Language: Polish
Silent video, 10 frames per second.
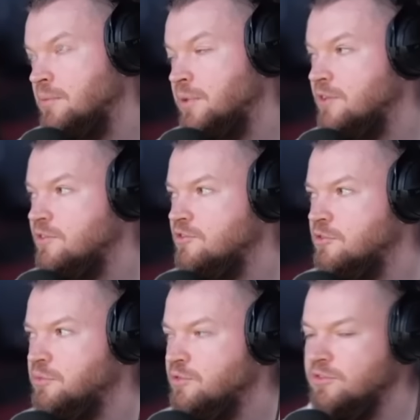prędzej
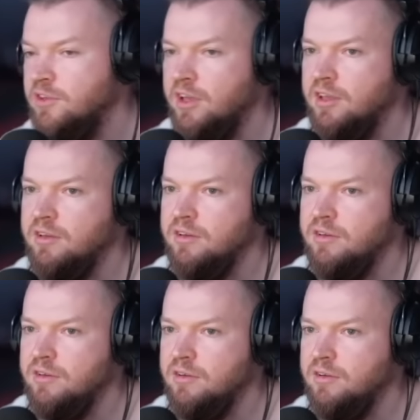czy później
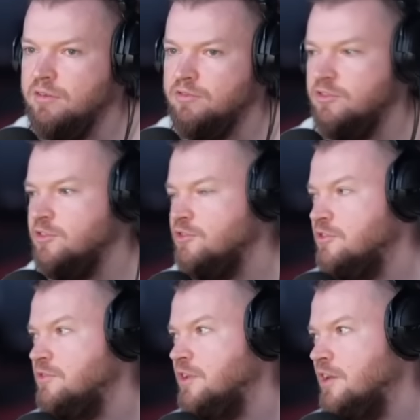wszystko
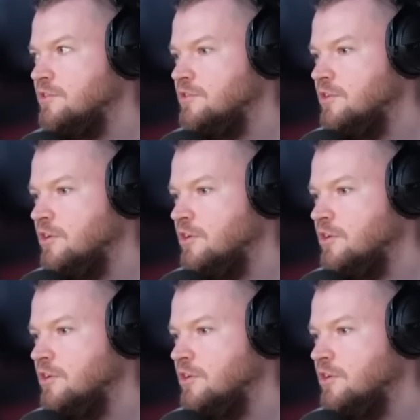się wyjaśni.